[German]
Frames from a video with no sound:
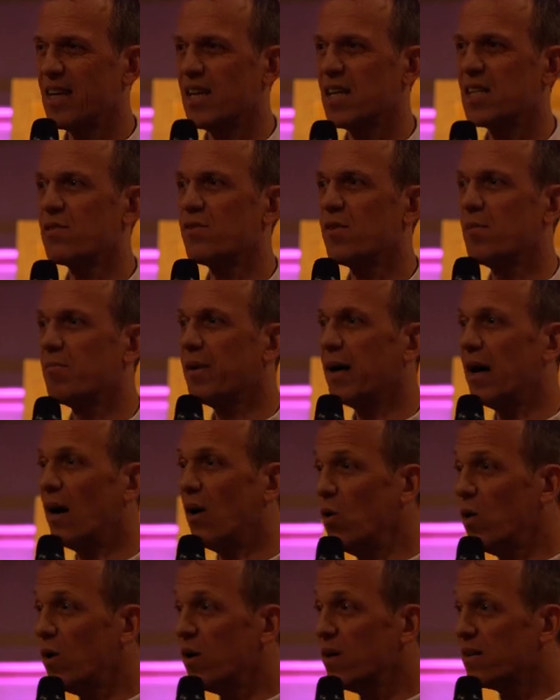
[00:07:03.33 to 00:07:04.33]
Also wir
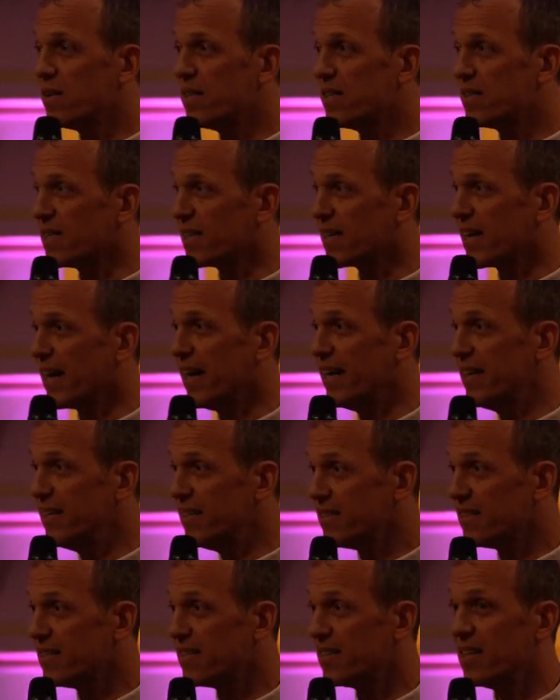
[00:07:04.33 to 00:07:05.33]
brauchen diesen
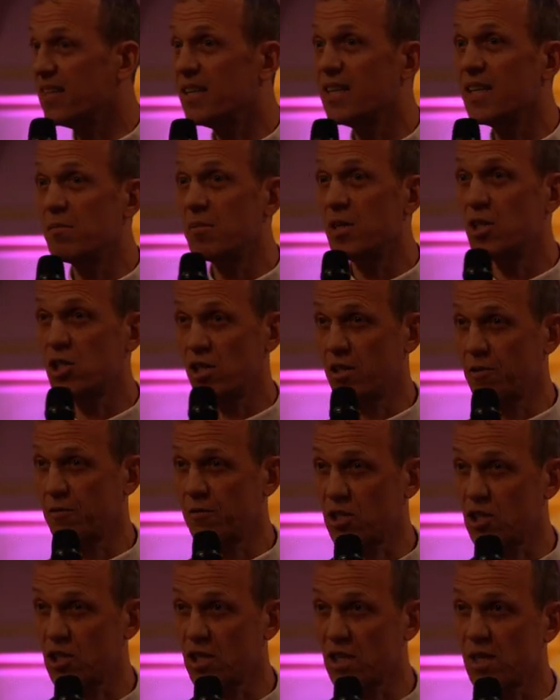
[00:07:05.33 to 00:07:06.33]
Geist, in dem die
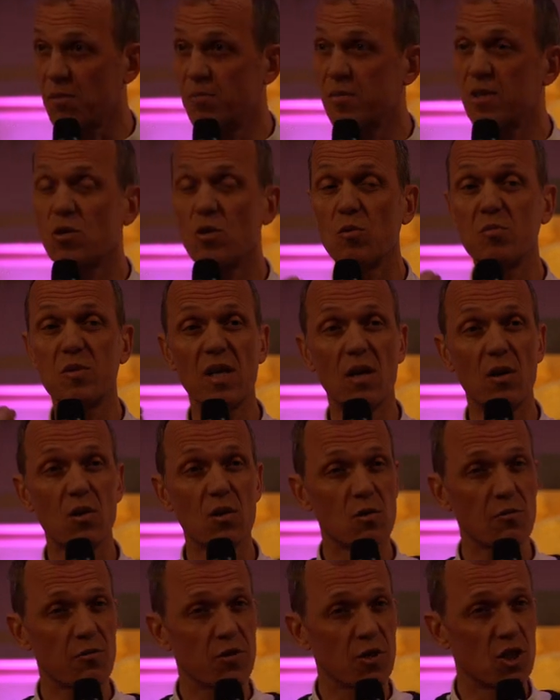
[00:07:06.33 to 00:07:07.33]
Schrift geschrieben ist, um sie auch
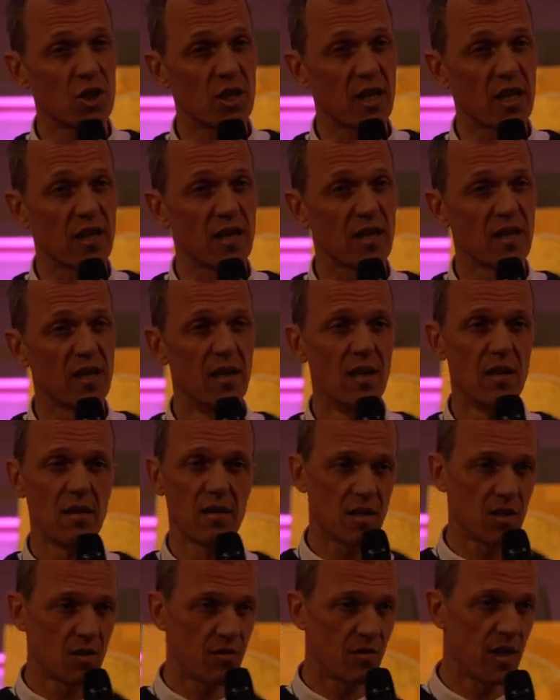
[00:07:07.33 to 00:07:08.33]
zu verstehen.
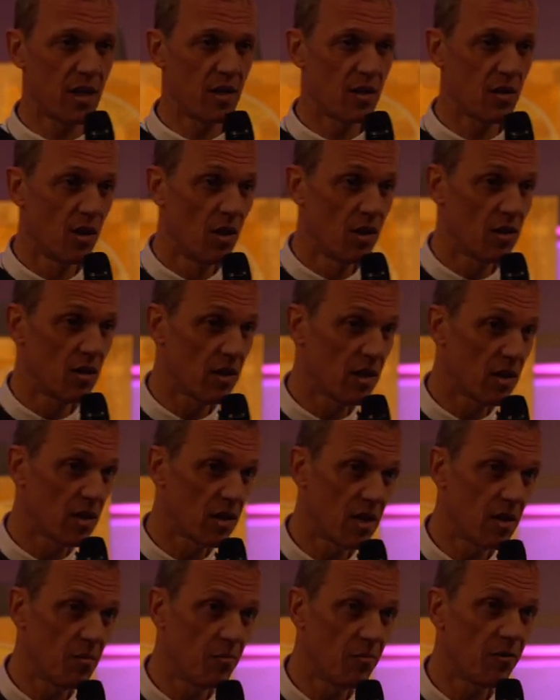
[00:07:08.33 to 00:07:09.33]
Deswegen
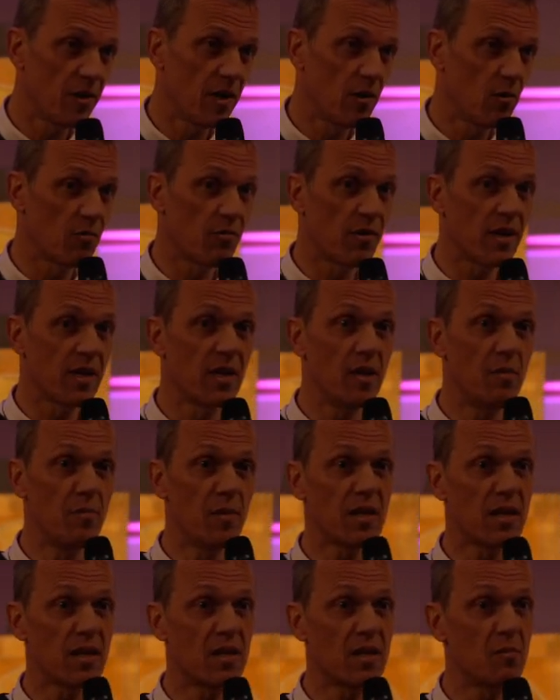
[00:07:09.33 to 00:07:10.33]
dringende Empfehlung, wann
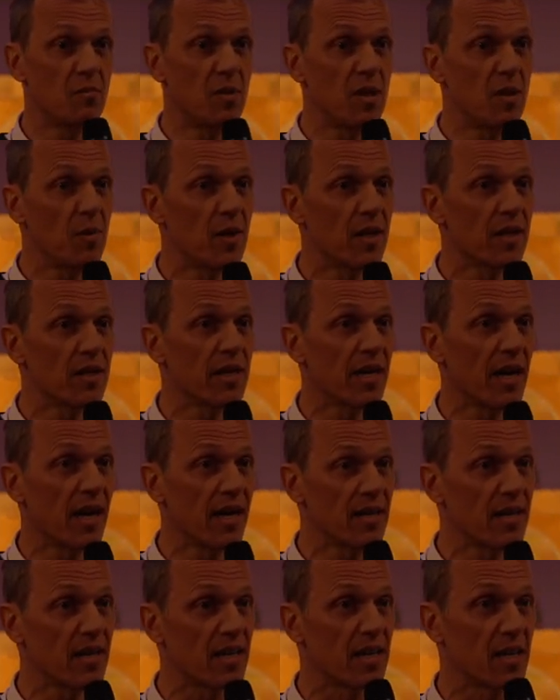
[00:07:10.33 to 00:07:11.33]
immer ihr die Bibel in die
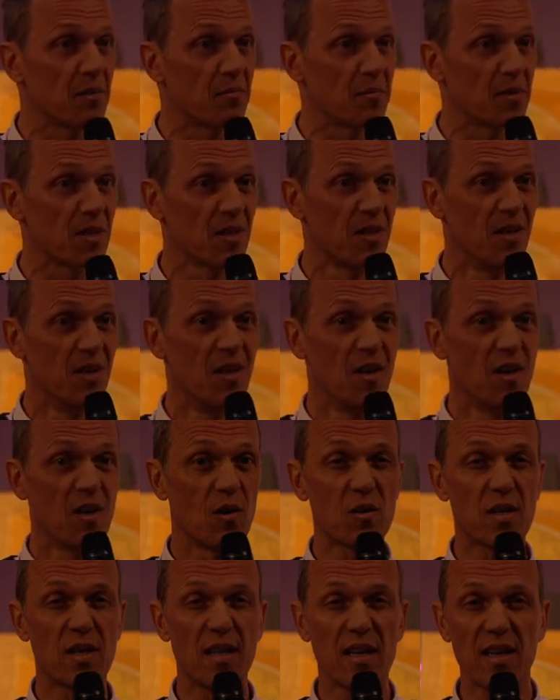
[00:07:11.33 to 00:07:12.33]
Hand nehmt
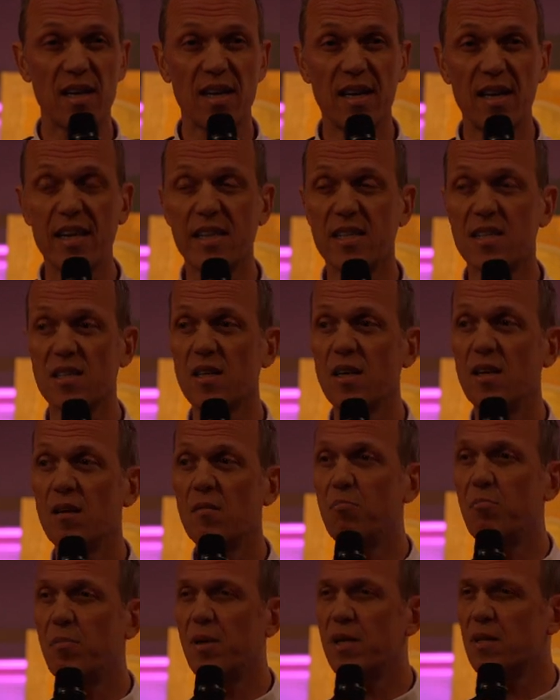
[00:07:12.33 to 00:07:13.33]
und darin lest,
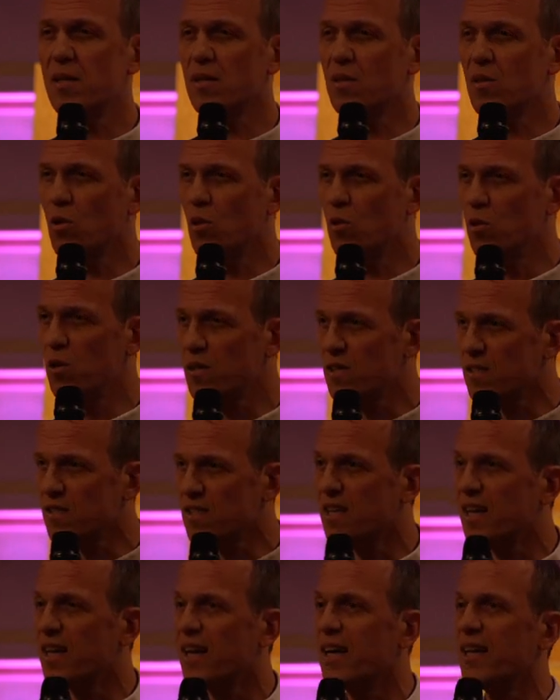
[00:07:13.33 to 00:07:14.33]
bittet kurz
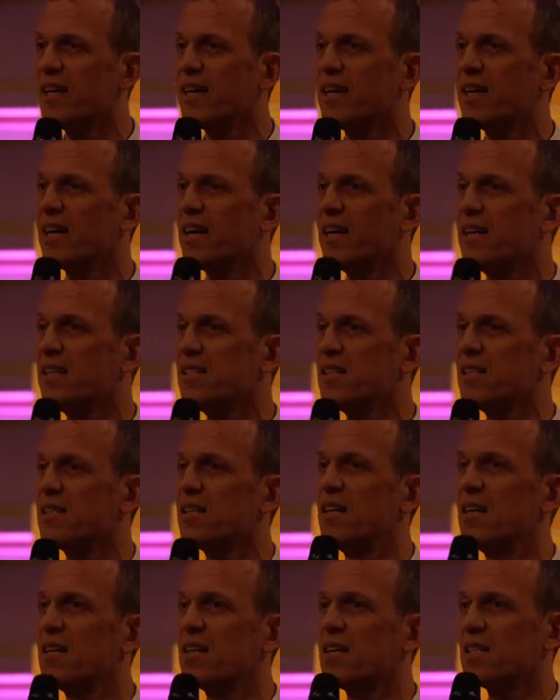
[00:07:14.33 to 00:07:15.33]
den Heiligen Geist,
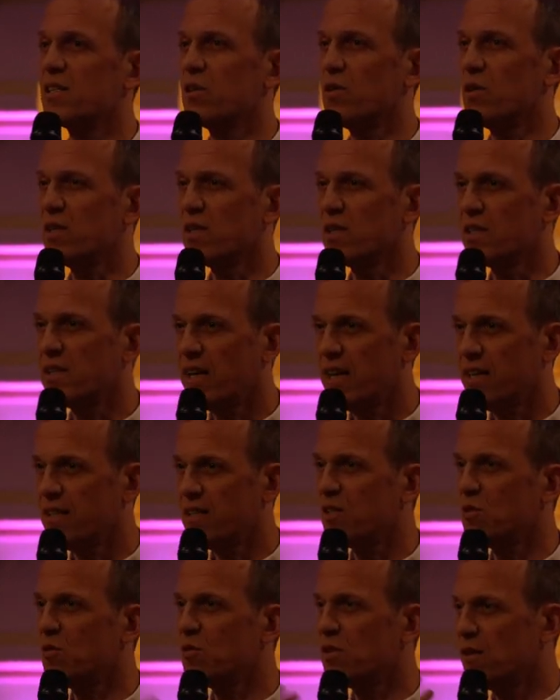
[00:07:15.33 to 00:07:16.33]
dass er euch das
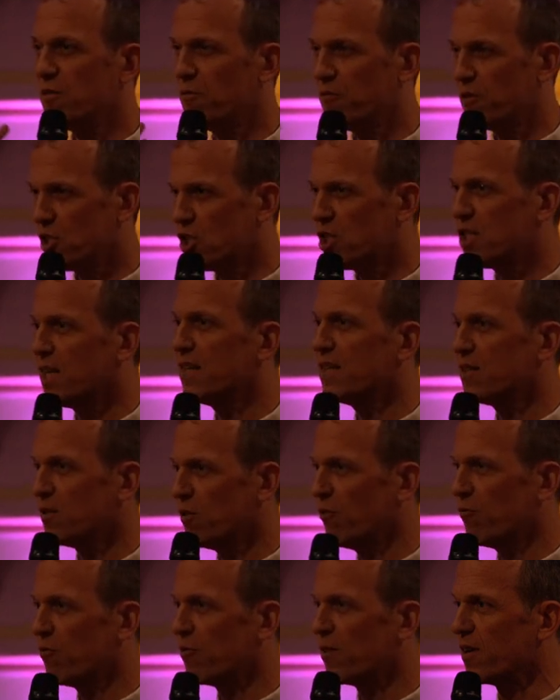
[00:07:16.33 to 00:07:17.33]
Herz und den Verstand
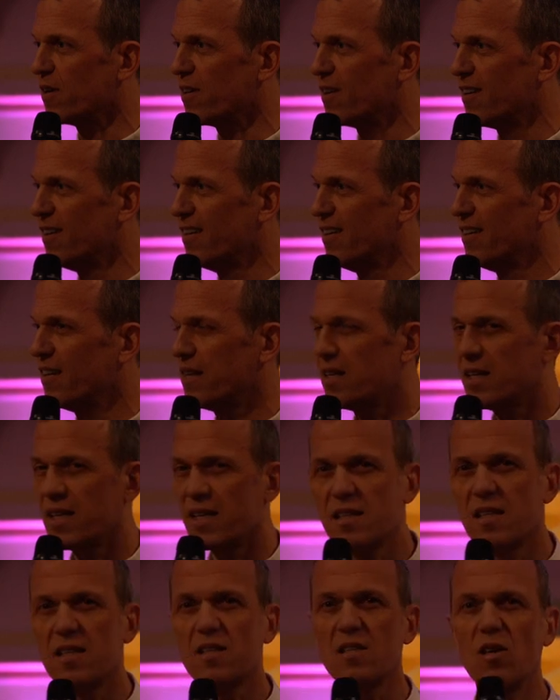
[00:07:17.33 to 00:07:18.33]
öffnet,
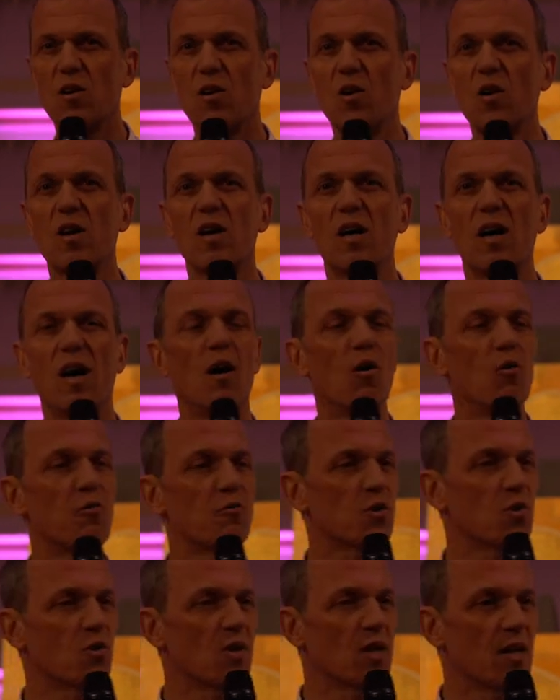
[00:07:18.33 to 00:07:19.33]
das jetzt auch
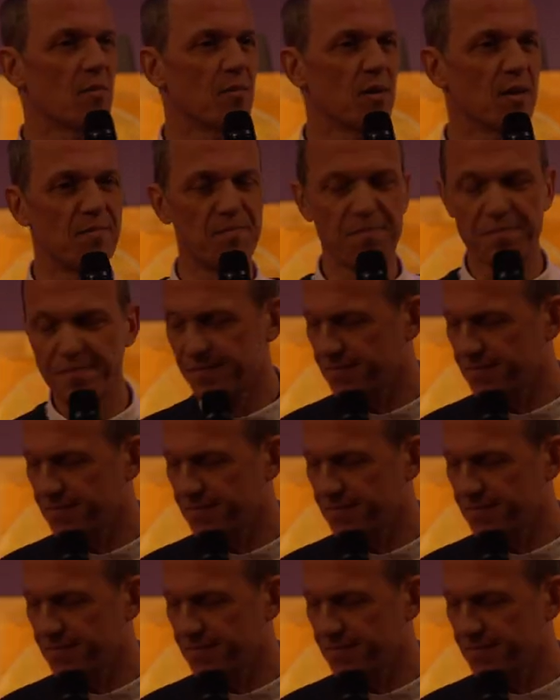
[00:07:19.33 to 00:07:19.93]
aufzunehmen.